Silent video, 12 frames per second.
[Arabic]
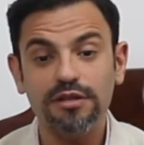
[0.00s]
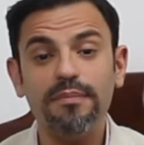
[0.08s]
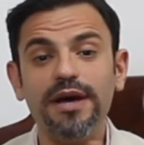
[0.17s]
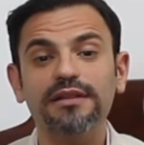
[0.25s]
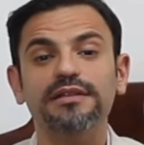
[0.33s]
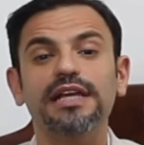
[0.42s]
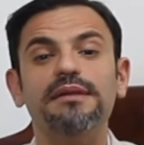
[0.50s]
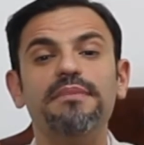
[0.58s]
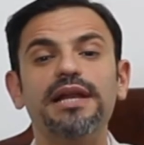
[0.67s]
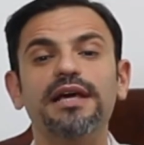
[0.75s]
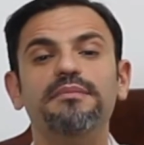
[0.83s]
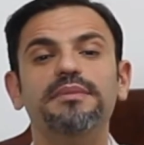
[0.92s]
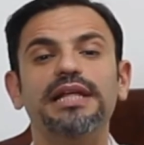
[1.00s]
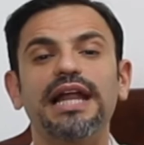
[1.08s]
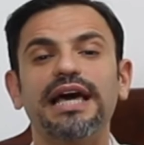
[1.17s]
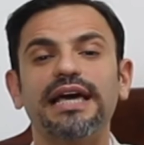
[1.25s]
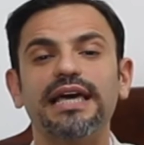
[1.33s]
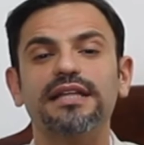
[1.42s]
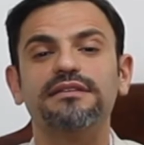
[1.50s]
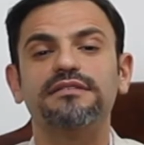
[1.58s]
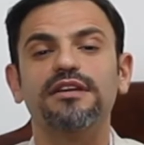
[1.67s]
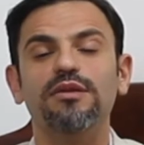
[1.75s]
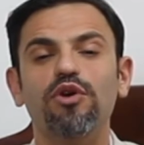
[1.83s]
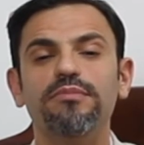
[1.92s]
طبعا الملح من الحاجات
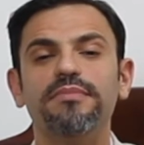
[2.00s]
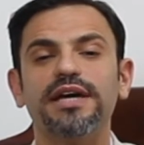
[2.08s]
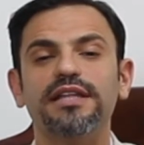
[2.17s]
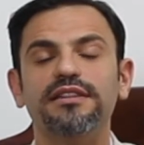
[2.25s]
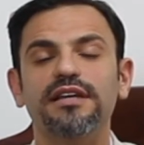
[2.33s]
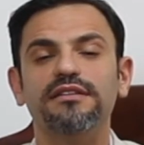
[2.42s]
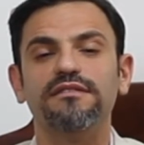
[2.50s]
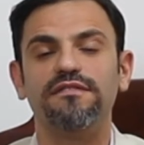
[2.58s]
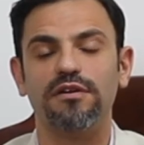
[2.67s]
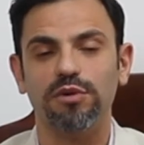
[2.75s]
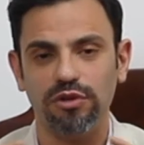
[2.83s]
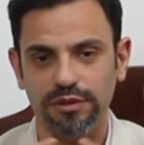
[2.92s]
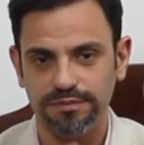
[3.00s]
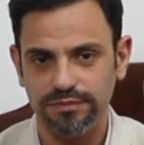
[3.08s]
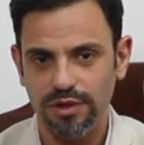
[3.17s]
المهمه جدا في رمضان